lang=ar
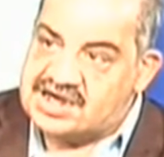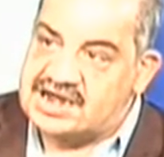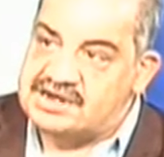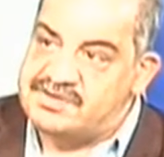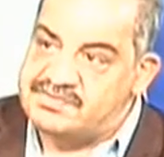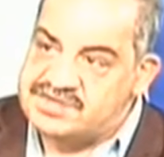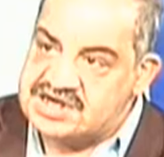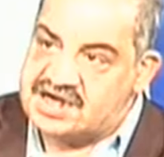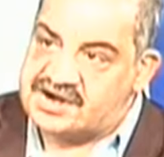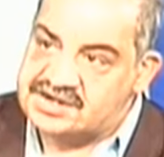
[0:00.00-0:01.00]
اللي
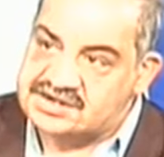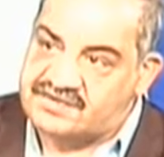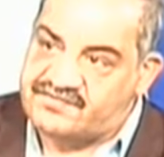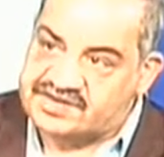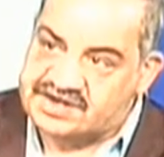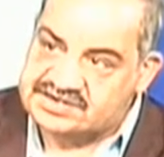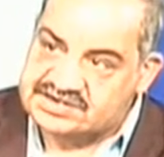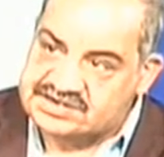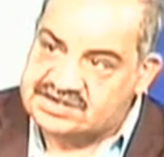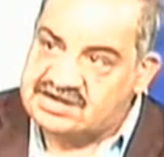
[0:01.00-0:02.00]
بيبنيها الرئيس عبد الفتاح
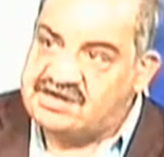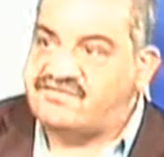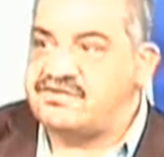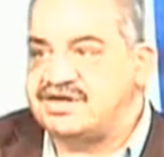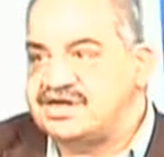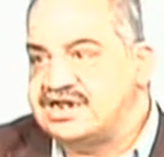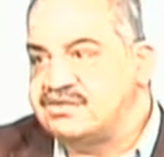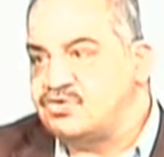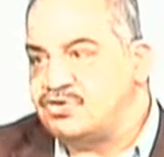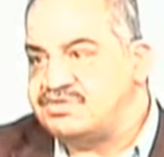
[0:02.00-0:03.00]
السيسي في
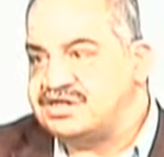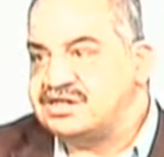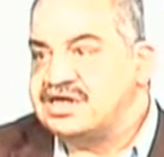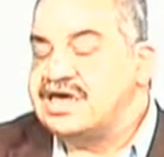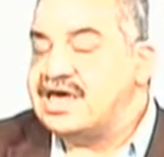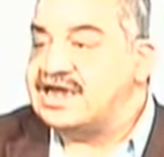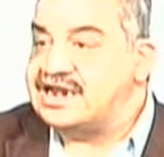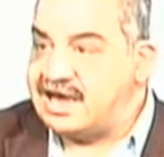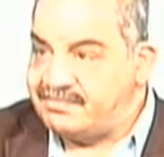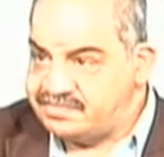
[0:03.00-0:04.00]
مجالين مهمين.
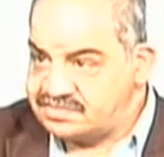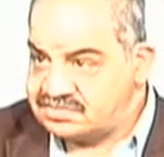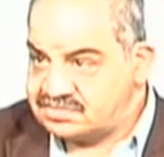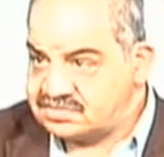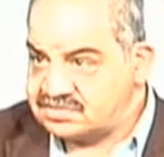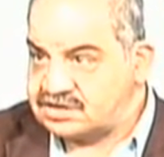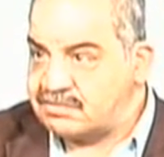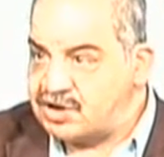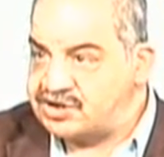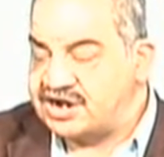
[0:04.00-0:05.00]
الامن
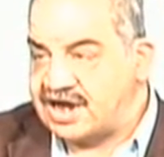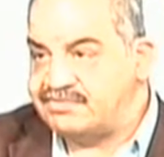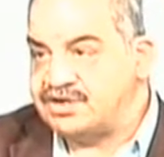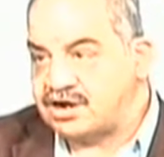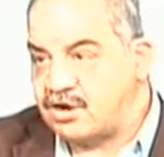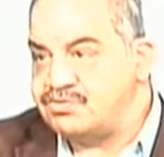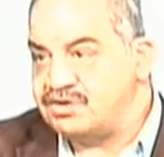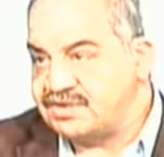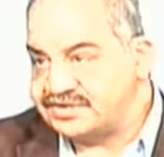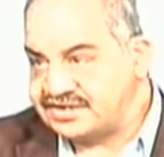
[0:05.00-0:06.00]
ضمان الامن القومي
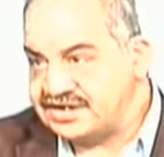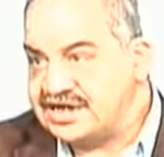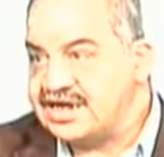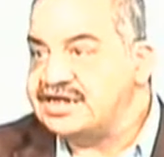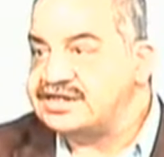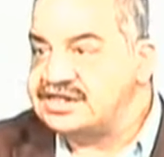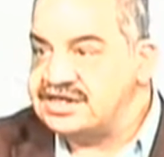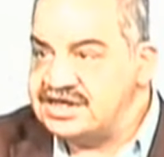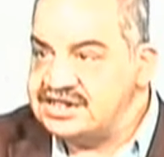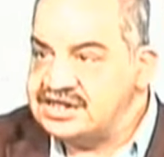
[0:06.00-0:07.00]
المصري،
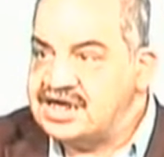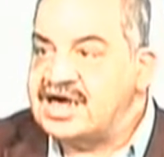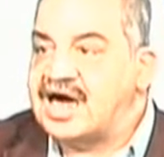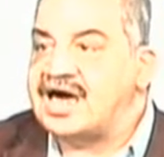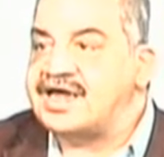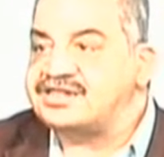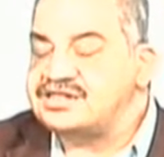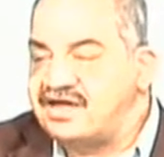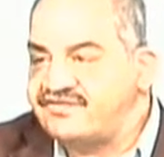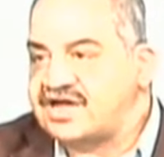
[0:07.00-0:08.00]
اثنين
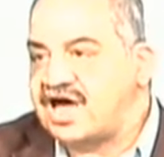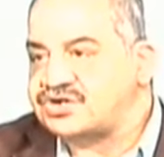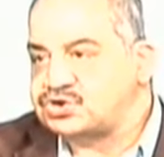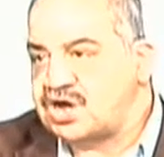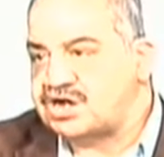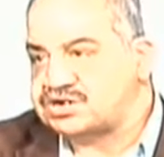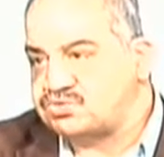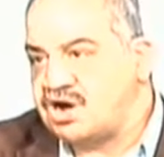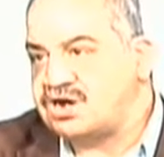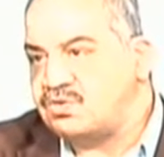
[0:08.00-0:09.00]
ان نفتح
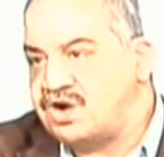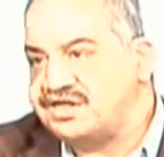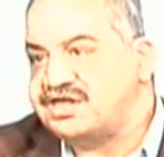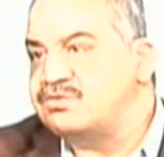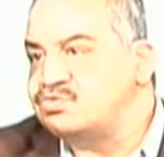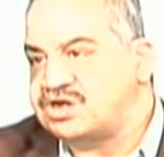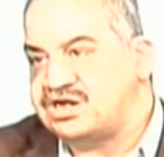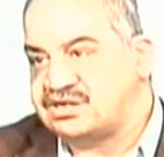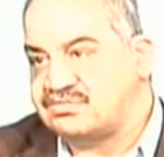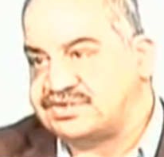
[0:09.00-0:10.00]
اسواق الواعده
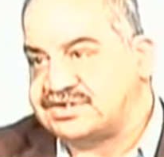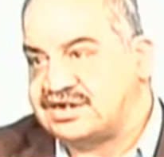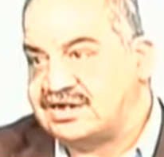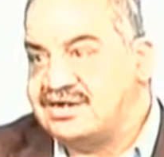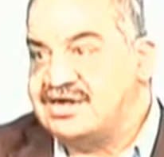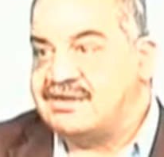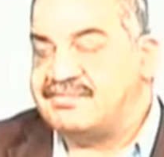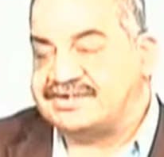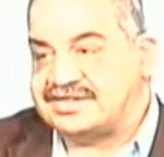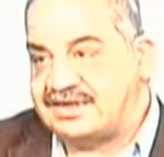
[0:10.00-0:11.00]
للمنتجات المصريه.
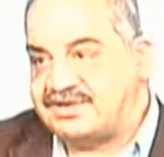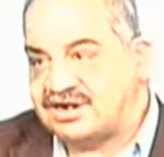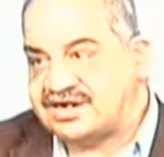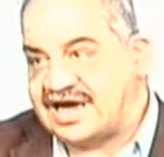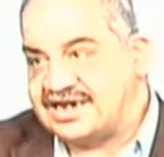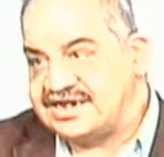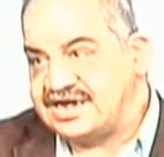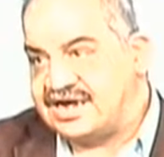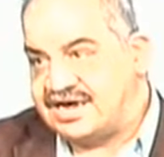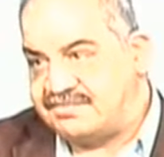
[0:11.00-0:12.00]
بس ده بيلقي
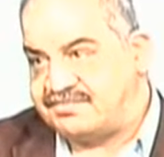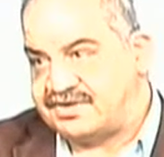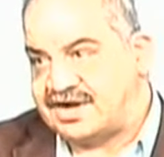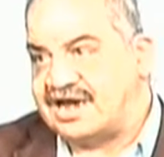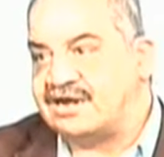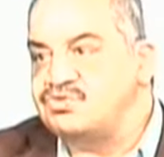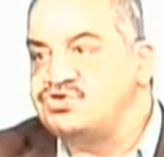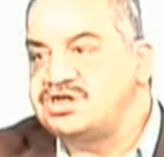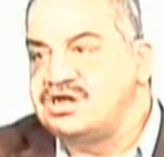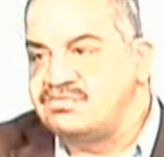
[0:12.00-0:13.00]
علينا عبء على
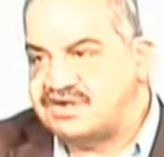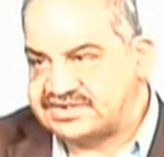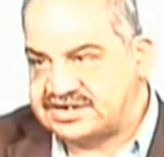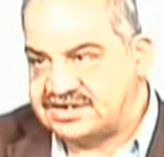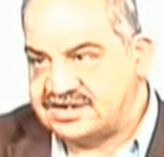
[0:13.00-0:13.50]
المنتج المصري.